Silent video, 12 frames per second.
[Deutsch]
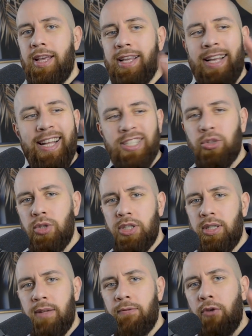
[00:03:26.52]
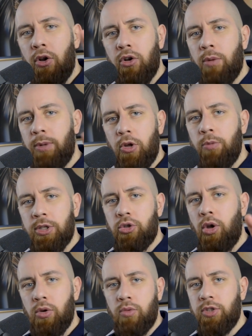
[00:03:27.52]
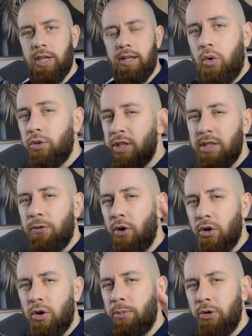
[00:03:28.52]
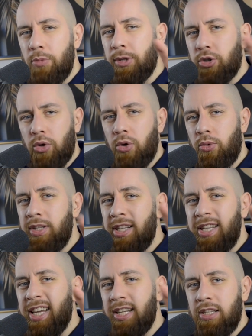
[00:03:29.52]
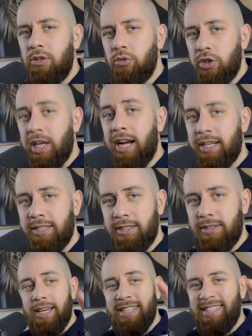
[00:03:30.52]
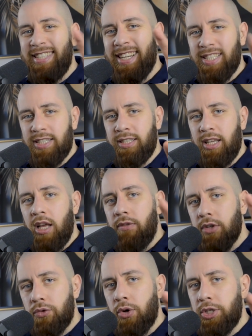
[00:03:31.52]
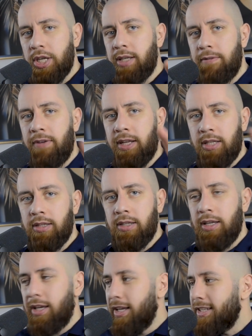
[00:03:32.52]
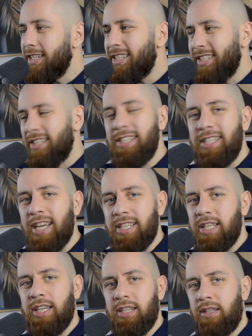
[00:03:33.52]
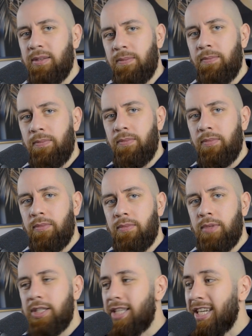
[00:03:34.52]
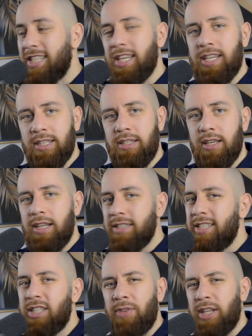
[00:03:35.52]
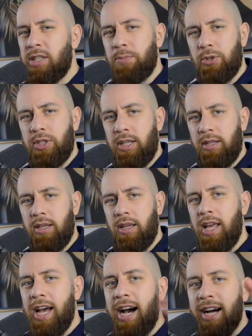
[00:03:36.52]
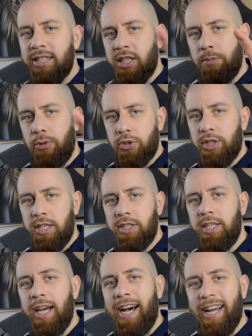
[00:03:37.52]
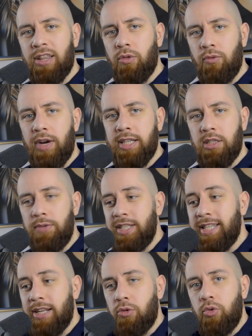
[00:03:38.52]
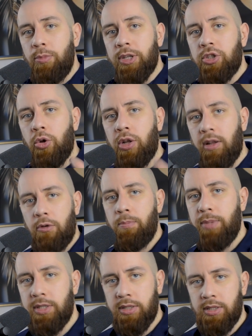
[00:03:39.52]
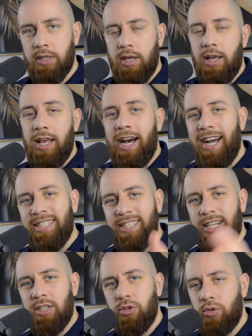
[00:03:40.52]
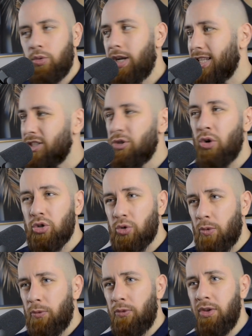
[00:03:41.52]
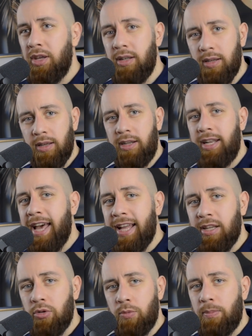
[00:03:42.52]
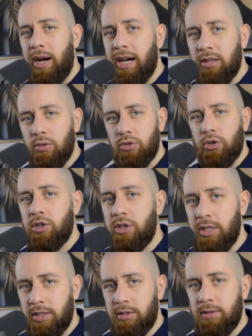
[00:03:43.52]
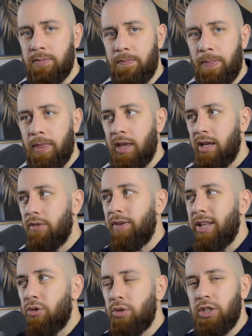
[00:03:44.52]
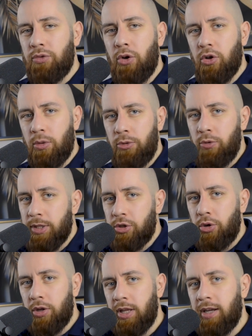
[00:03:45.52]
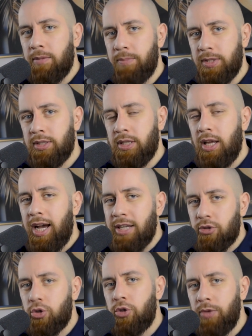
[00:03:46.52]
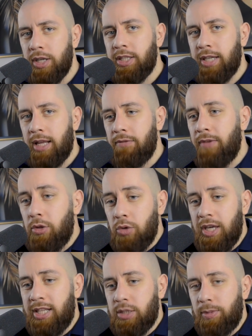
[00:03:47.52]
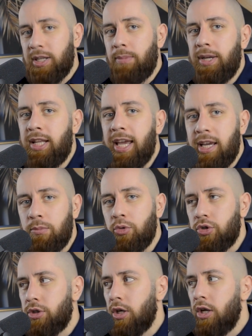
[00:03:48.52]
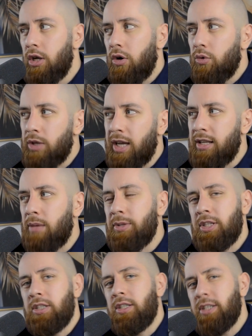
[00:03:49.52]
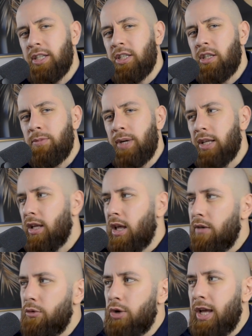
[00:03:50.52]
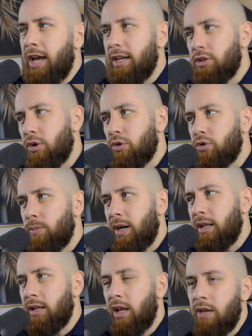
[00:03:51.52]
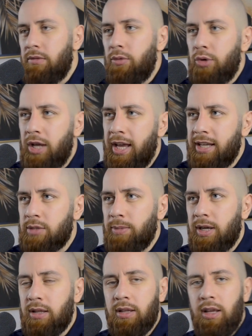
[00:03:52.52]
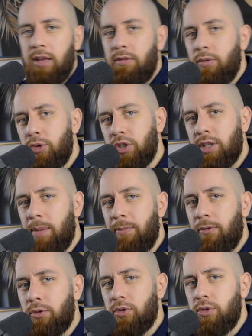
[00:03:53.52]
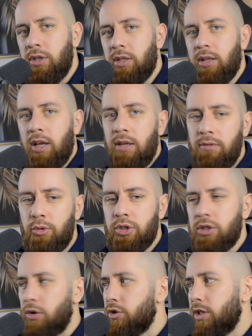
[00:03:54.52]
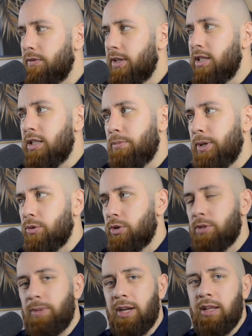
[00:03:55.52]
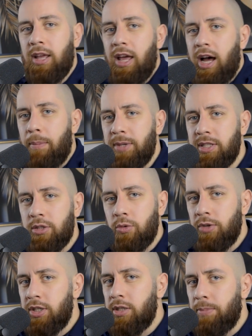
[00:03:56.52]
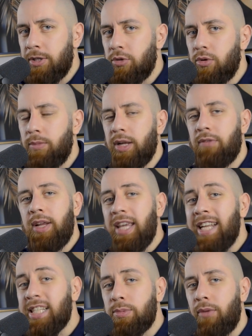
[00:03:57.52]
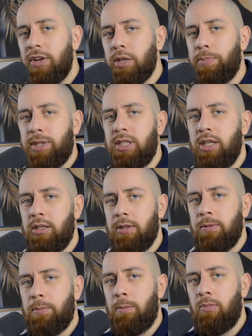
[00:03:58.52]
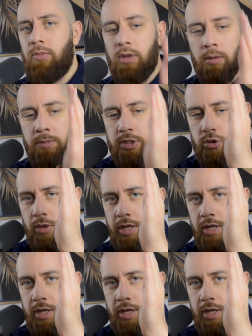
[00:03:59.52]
kannst du nicht in vollkommener Überzeugung sein. Und diese vollkommene Überzeugung in den Dingen, die du sagst, ist das, was wirklich einen Effekt hat. Nicht die Techniken. Die Techniken sind 20%. 80% ist die Art und Weise, wie sehr du überzeugt davon bist. Heißt also, du kannst noch so viel lernen und machen und sonstiges. Wenn du nicht vollkommen überzeugt darin bist, hast du Schwierigkeiten. Wenn du jedes Mal dabei denken musst, oh nein, habe ich das jetzt richtig gemacht? Würde er es auch so machen? Wie würde er es machen? Wie würde es da funktionieren? Wie würde es aussehen, wenn diese Person es macht? Habe ich es jetzt so wie diese Person gemacht? Jedes Mal, wenn das passiert, bist du